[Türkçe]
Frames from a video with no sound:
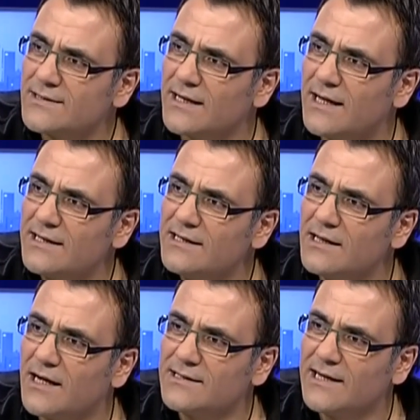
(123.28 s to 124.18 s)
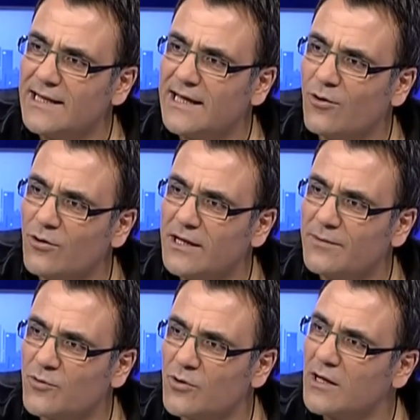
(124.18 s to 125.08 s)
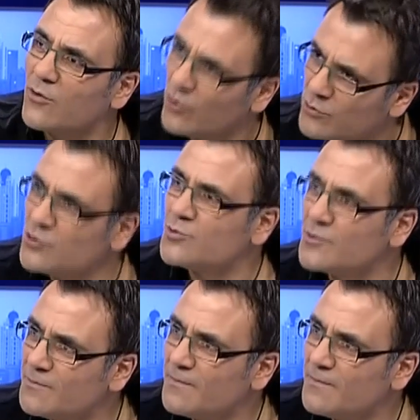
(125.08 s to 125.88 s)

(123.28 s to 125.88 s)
sana yıllardır hediye gönderip duruyorlar. Gördünüz mü?